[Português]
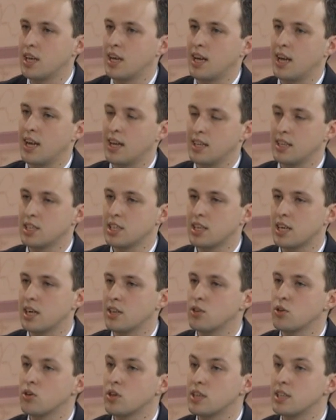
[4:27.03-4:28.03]
é
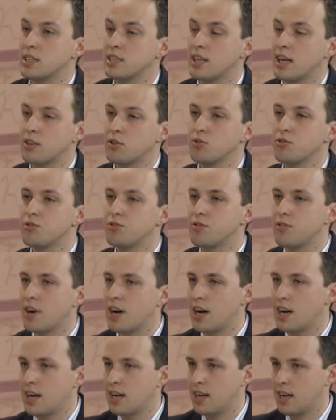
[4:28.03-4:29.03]
indicado que o candidato
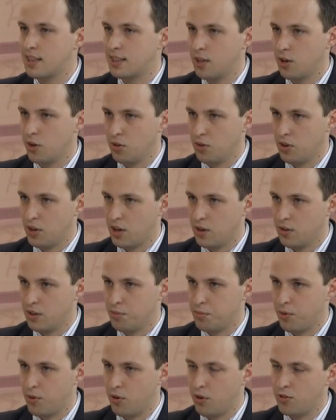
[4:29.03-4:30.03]
vá até o local da
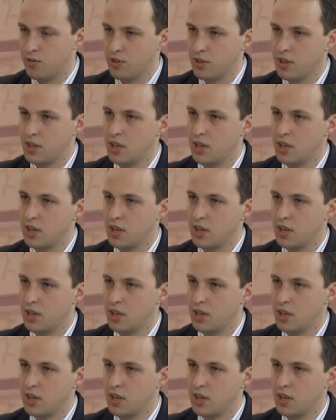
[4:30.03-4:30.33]
prova,